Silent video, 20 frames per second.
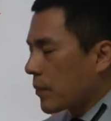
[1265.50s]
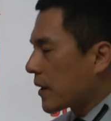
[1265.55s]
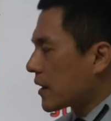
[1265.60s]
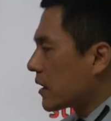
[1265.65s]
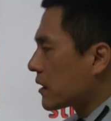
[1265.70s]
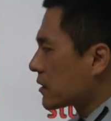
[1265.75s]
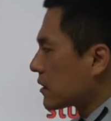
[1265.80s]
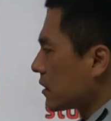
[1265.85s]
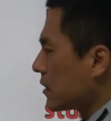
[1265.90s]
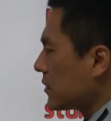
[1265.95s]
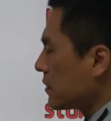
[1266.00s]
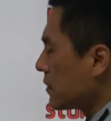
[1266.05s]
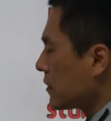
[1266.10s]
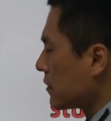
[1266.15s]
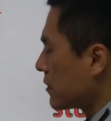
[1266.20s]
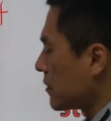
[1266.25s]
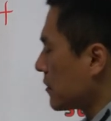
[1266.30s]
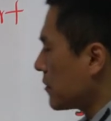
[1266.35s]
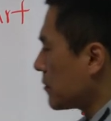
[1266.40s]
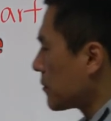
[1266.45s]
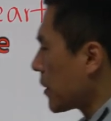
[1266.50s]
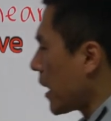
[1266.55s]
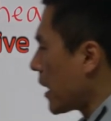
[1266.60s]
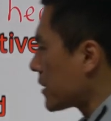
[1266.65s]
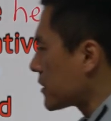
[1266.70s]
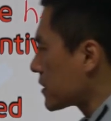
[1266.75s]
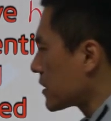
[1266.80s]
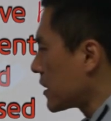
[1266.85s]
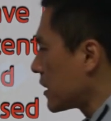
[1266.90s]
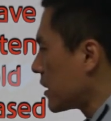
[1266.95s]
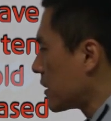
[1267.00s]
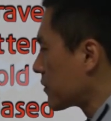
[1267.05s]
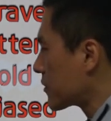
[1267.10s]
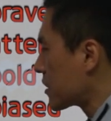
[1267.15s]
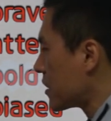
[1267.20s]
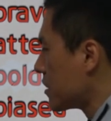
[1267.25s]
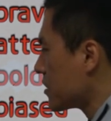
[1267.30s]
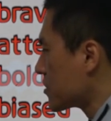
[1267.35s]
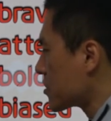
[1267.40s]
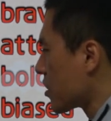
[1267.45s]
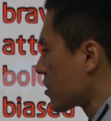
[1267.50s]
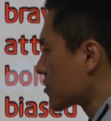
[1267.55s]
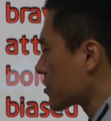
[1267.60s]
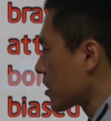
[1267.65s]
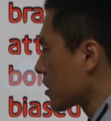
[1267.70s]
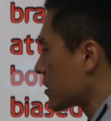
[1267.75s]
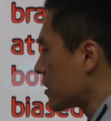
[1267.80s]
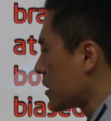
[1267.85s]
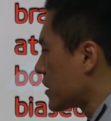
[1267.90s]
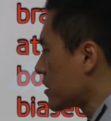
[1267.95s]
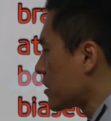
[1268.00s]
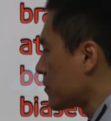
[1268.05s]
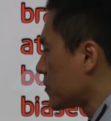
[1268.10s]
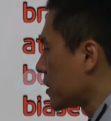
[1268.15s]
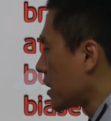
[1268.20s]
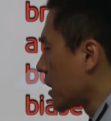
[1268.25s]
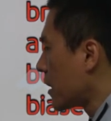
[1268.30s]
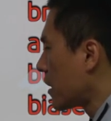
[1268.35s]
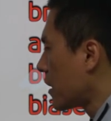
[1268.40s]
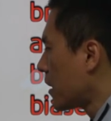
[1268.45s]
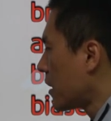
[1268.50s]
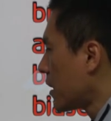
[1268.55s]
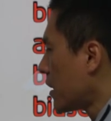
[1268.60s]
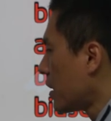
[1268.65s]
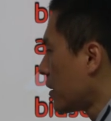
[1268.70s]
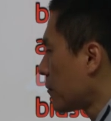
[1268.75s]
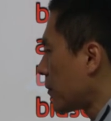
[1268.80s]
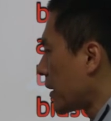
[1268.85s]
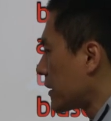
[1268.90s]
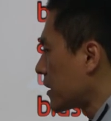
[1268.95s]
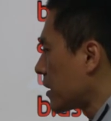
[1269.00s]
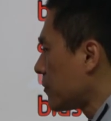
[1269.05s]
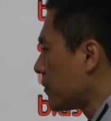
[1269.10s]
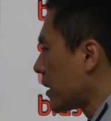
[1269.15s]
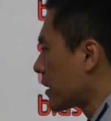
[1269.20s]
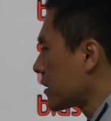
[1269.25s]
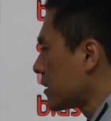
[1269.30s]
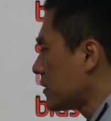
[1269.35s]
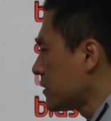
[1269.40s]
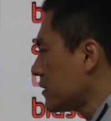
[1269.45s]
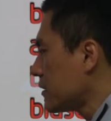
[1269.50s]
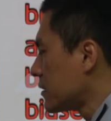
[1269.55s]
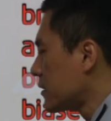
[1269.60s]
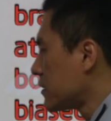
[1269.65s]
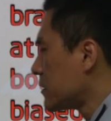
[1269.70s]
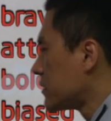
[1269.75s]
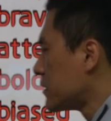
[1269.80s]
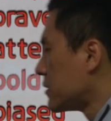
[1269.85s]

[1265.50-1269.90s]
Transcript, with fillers: 코판 애들은 positive, 긍정적인 애들입니다. 반대말은